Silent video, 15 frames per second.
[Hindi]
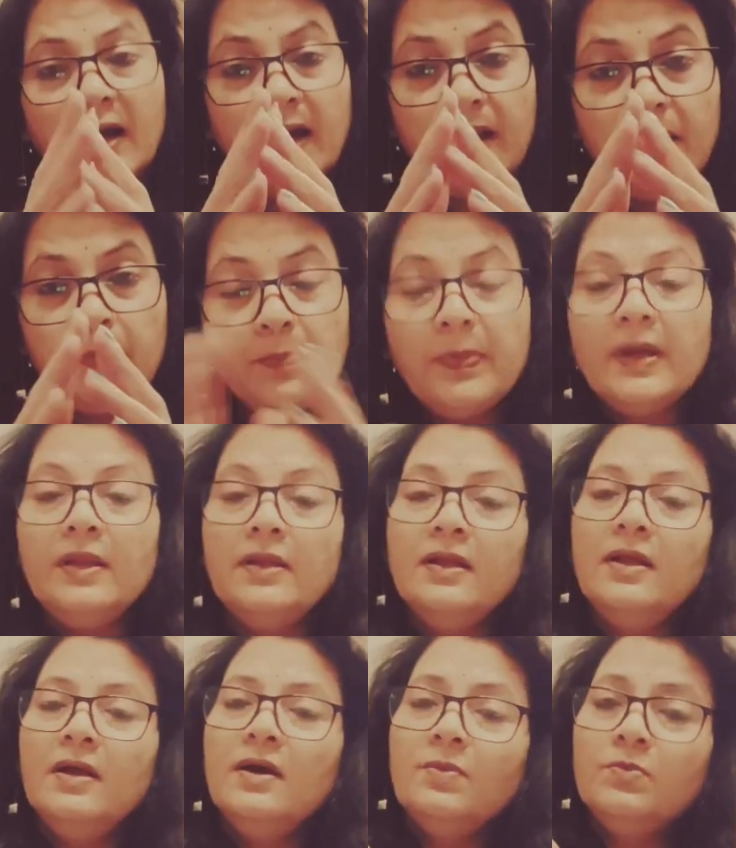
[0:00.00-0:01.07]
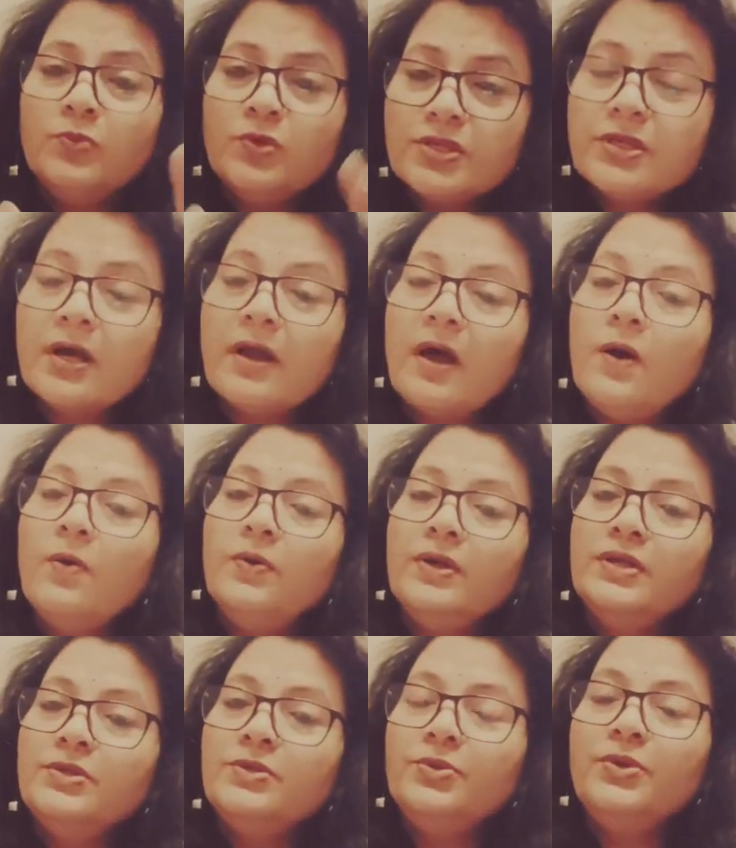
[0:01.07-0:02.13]
हर पल मुस्कराओ
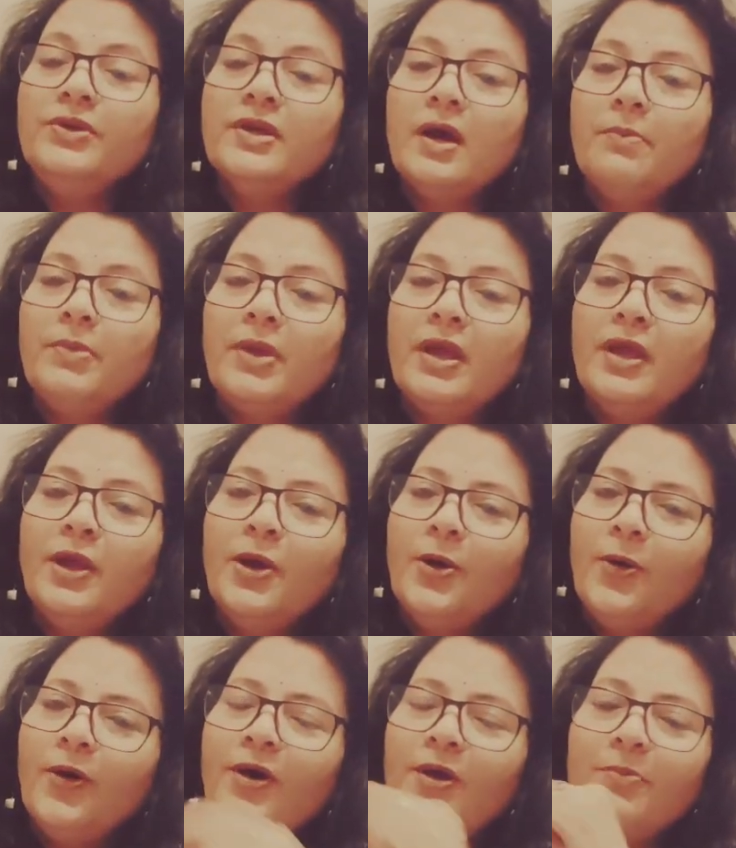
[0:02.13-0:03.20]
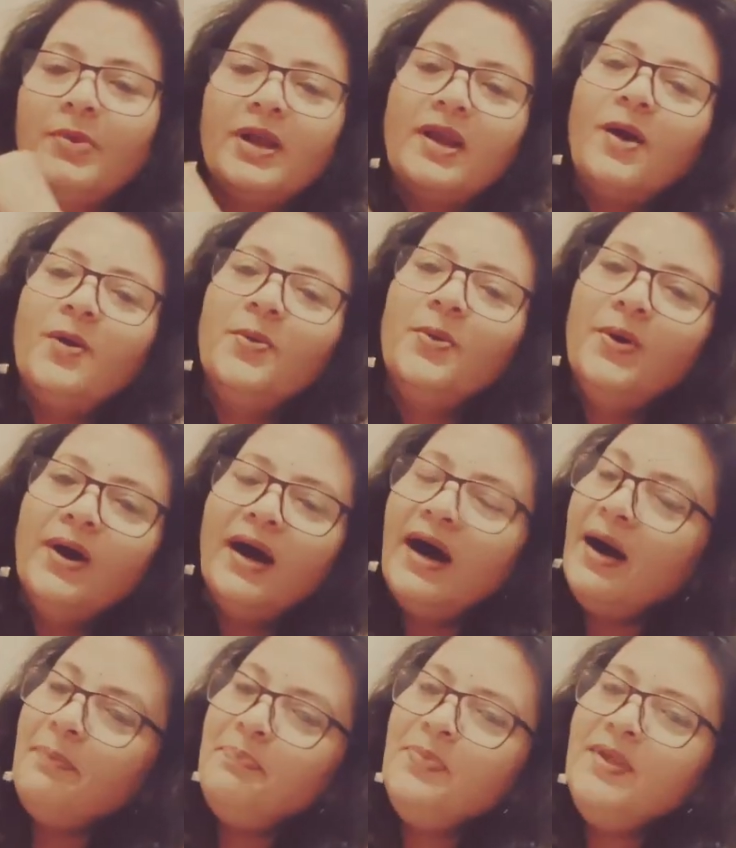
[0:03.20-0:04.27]
इस दुनिया में और बनाओ
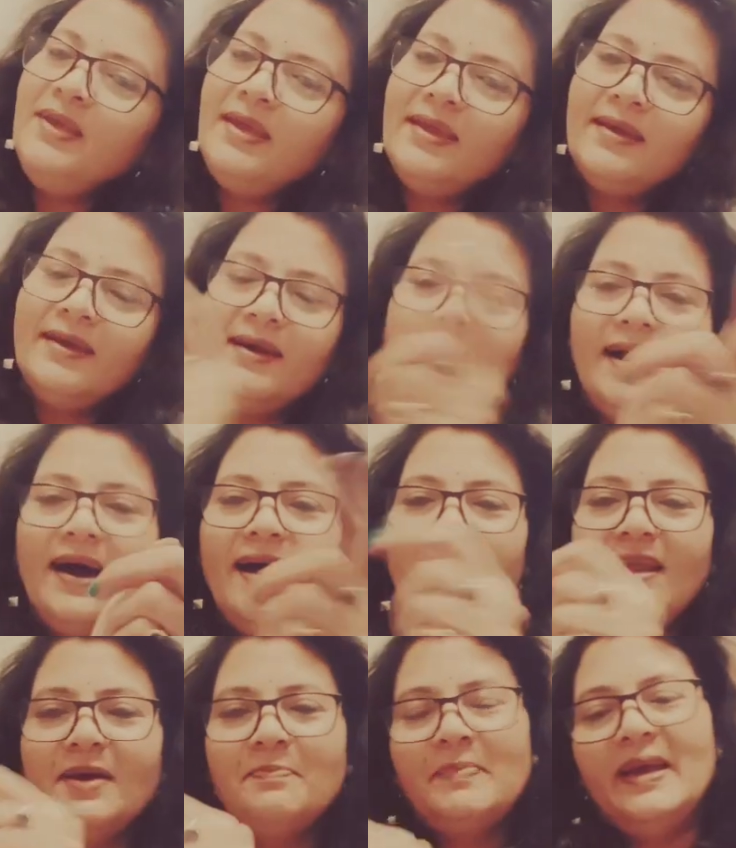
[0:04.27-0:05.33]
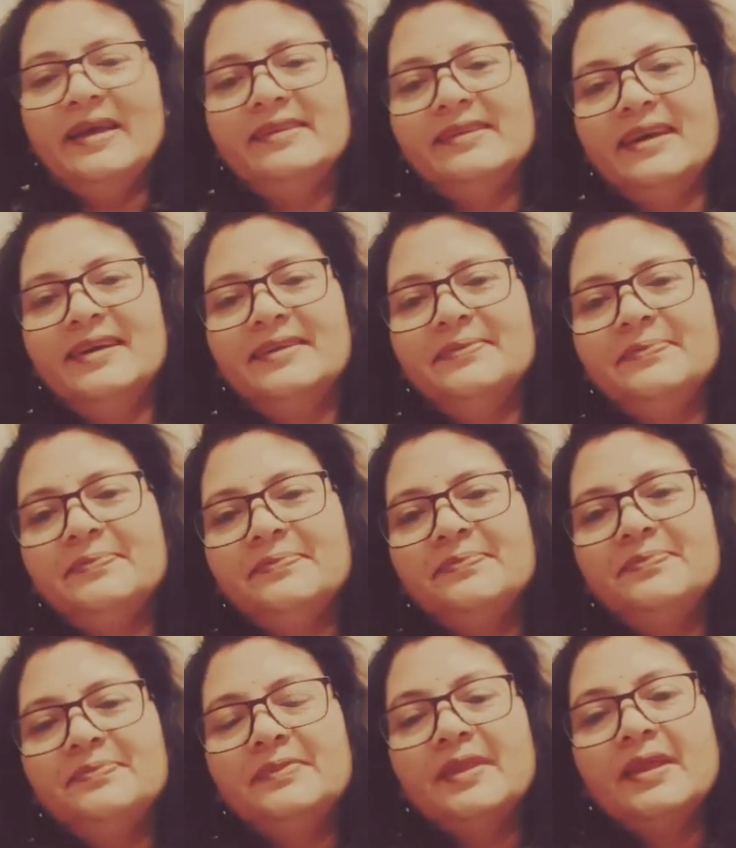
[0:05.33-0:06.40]
अपनी एक अलग
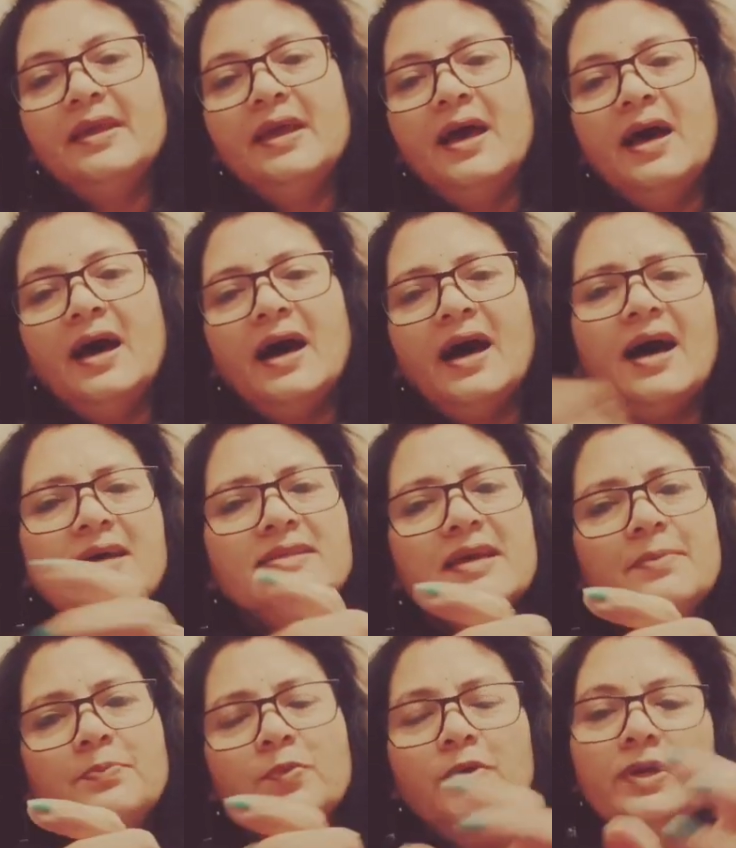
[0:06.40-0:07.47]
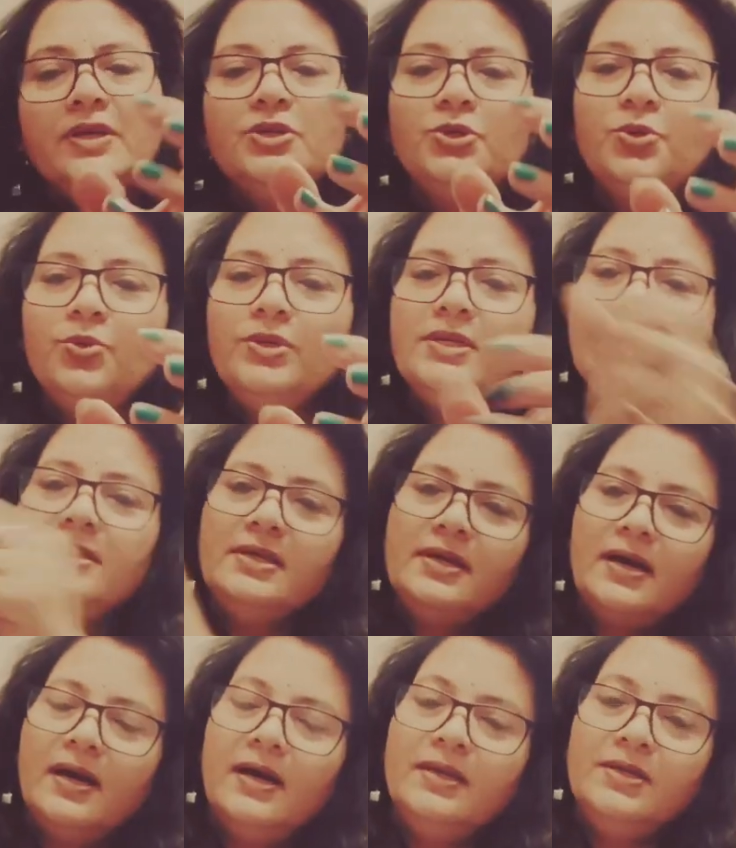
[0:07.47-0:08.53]
पहचान आज आपको एक छोटी सी
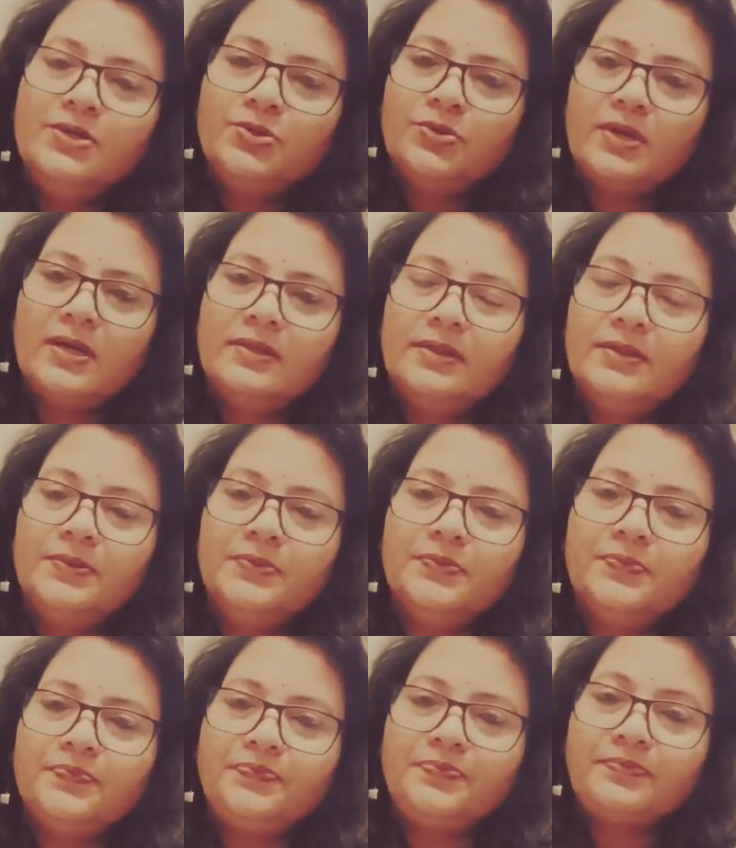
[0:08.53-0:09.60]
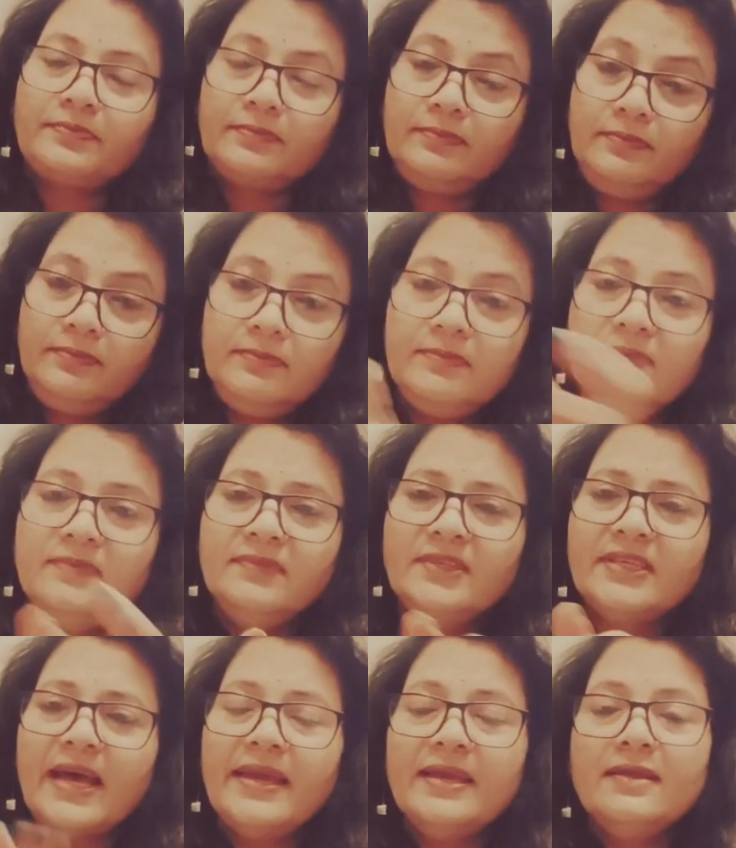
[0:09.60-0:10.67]
कहानी सुनाती हूँ
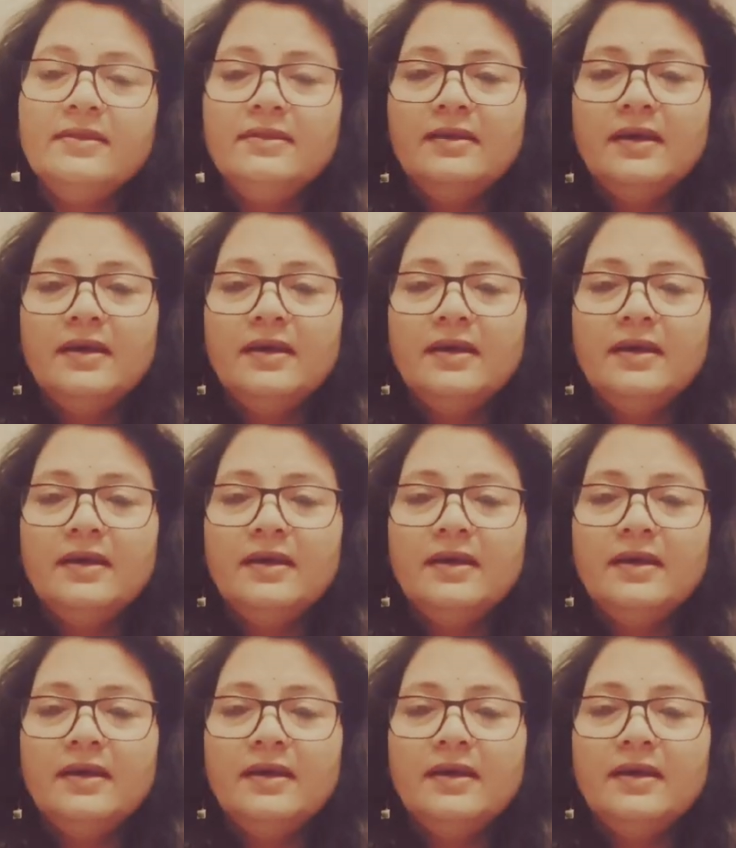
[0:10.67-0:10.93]
शायद